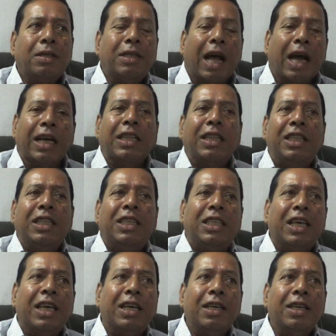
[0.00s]
তাগিদ
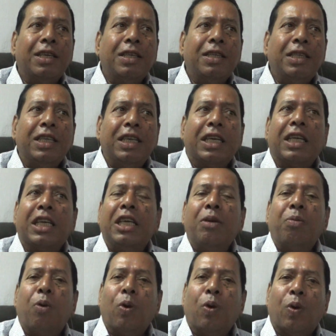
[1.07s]
দিচ্ছে যে এটা কী
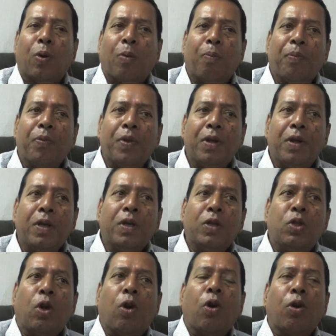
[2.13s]
বলুন
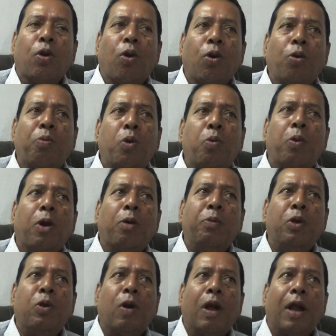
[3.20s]
তখন
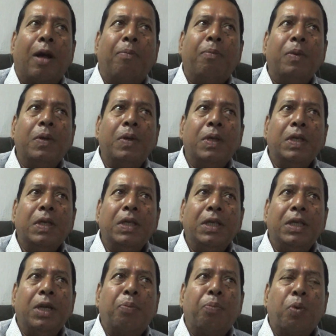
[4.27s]
উপলব্ধি করলাম
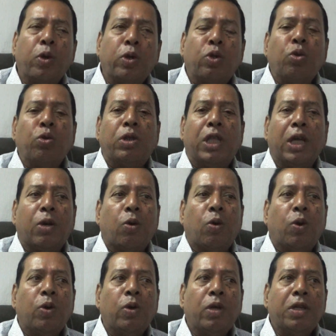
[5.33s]
যে প্রস্তুত থেকো
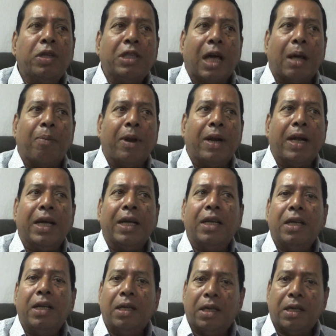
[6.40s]
তার মানে
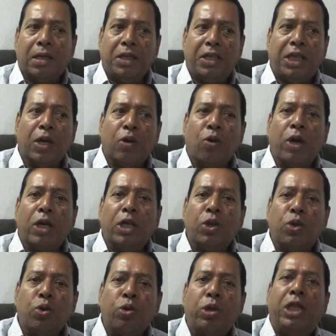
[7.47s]
যে কোনো একটি
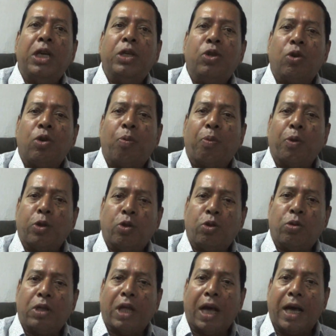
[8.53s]
যুদ্ধের জন্য
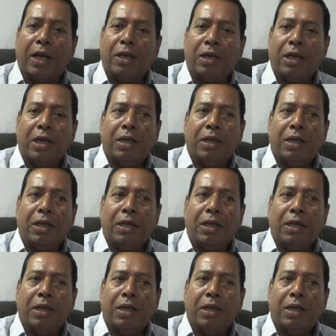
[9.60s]
প্রস্তুত থাকার